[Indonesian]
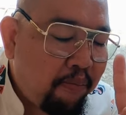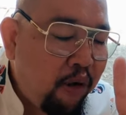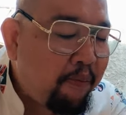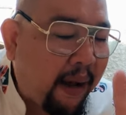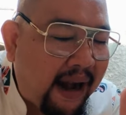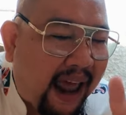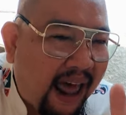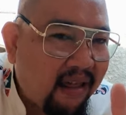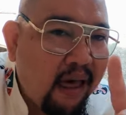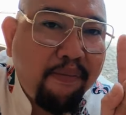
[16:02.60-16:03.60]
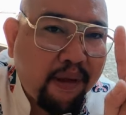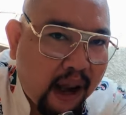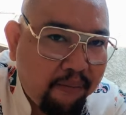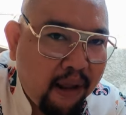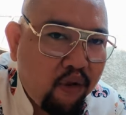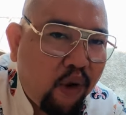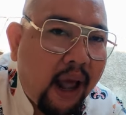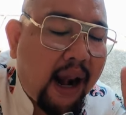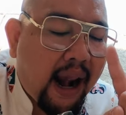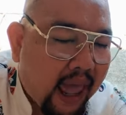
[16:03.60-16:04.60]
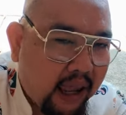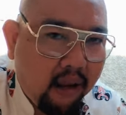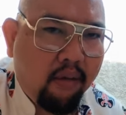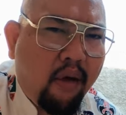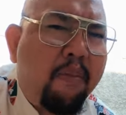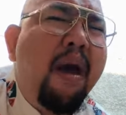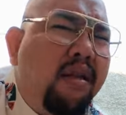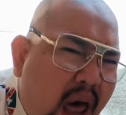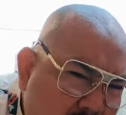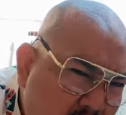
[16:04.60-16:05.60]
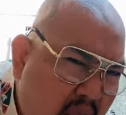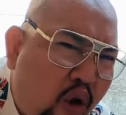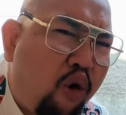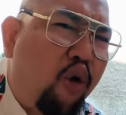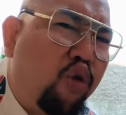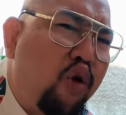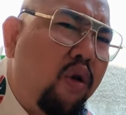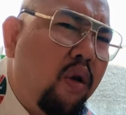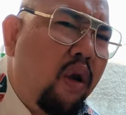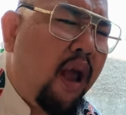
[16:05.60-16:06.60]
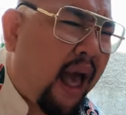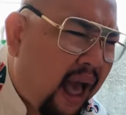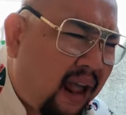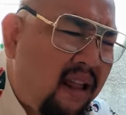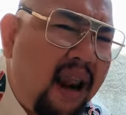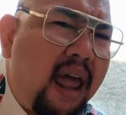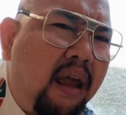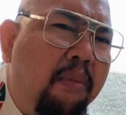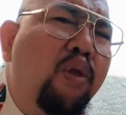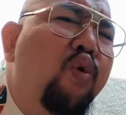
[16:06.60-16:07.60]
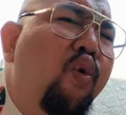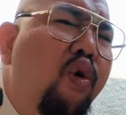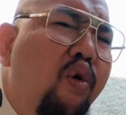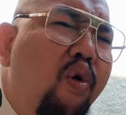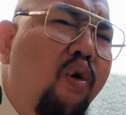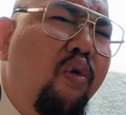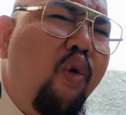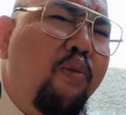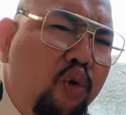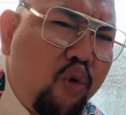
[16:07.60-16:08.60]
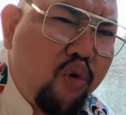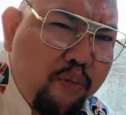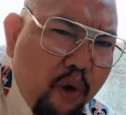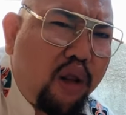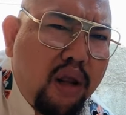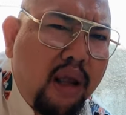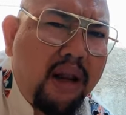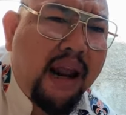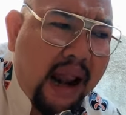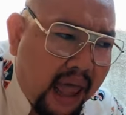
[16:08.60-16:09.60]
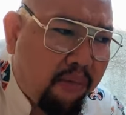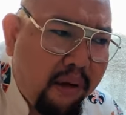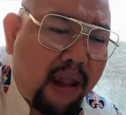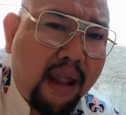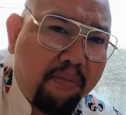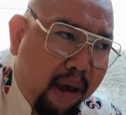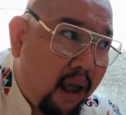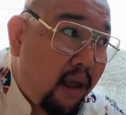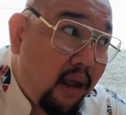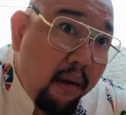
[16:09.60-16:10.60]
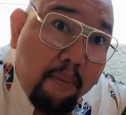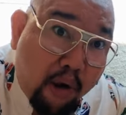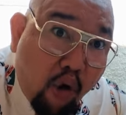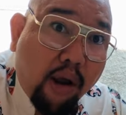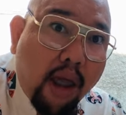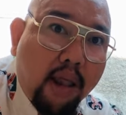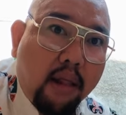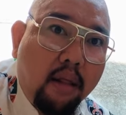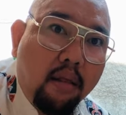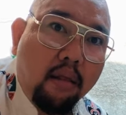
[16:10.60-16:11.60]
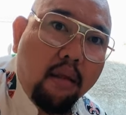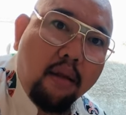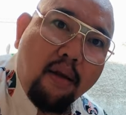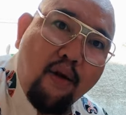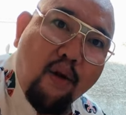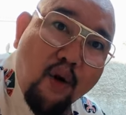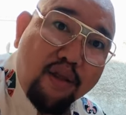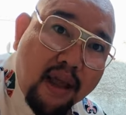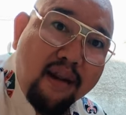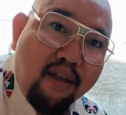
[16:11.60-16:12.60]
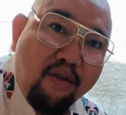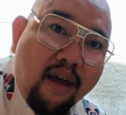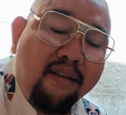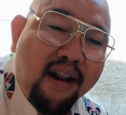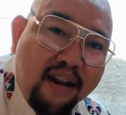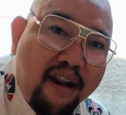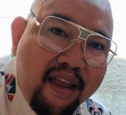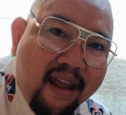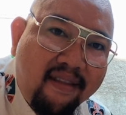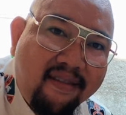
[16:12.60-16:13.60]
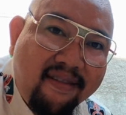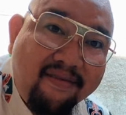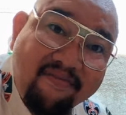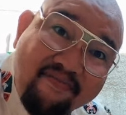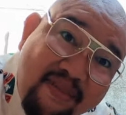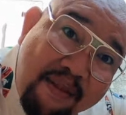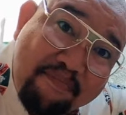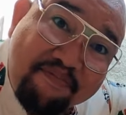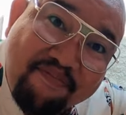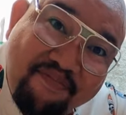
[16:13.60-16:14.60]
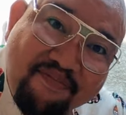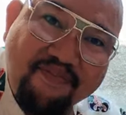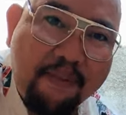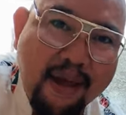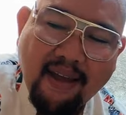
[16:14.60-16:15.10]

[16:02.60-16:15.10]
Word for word: belum pada subscribe dan juga like kebiasaan deh kalau nonton kagak di like bantu gue dong gue butuh support nih di like biar tambah meroket ah! konten dan juga channel The bye